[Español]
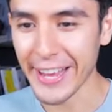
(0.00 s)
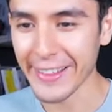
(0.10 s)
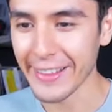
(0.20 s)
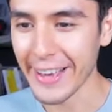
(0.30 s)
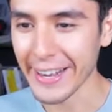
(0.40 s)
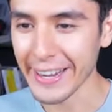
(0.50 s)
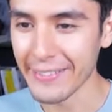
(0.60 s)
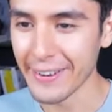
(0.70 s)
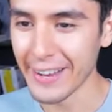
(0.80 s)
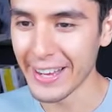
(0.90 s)
El de
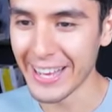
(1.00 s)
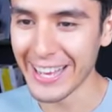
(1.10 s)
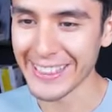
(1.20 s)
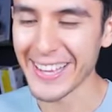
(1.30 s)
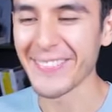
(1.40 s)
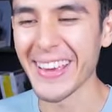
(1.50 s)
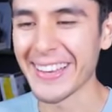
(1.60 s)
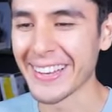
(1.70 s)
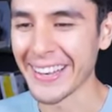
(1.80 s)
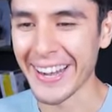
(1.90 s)
arriba
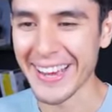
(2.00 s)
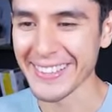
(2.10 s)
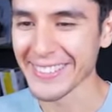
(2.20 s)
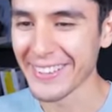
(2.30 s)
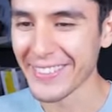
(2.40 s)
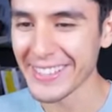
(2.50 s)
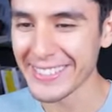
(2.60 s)
también. Rayos, también